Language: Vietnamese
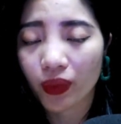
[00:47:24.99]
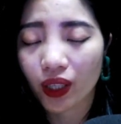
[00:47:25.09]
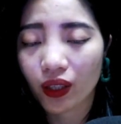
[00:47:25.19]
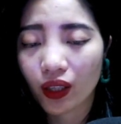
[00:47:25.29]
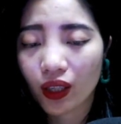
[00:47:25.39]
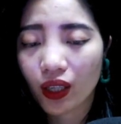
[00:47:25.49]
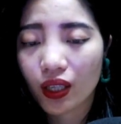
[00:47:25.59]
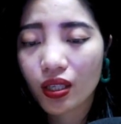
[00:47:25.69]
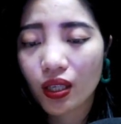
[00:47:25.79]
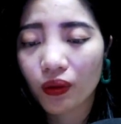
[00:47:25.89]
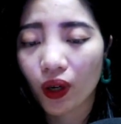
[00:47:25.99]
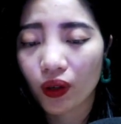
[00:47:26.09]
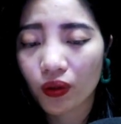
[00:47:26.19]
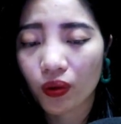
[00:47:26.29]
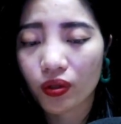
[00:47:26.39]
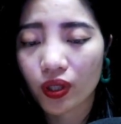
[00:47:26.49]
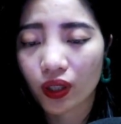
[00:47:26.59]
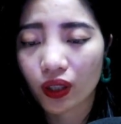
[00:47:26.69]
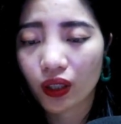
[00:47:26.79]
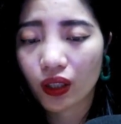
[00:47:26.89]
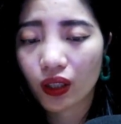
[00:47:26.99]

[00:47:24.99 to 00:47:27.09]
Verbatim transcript: mình, sau đó ngồi dậy.